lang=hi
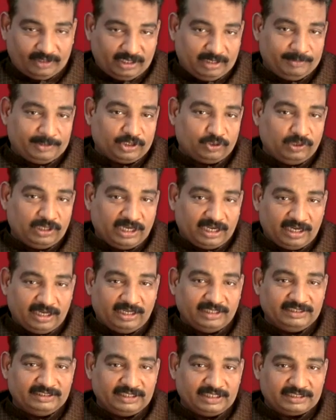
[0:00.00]
अहमदुल्ला
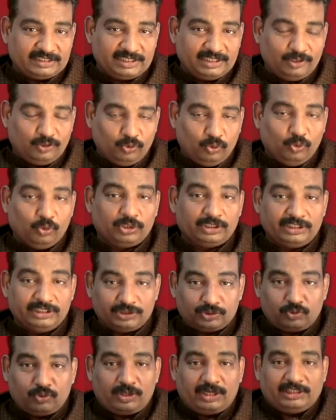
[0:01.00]
खान जैसे लोग
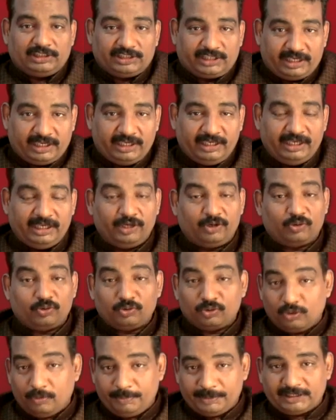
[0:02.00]
इसको रच रहे हैं और
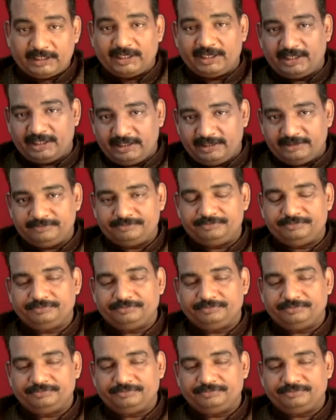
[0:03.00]
उनको पता नहीं है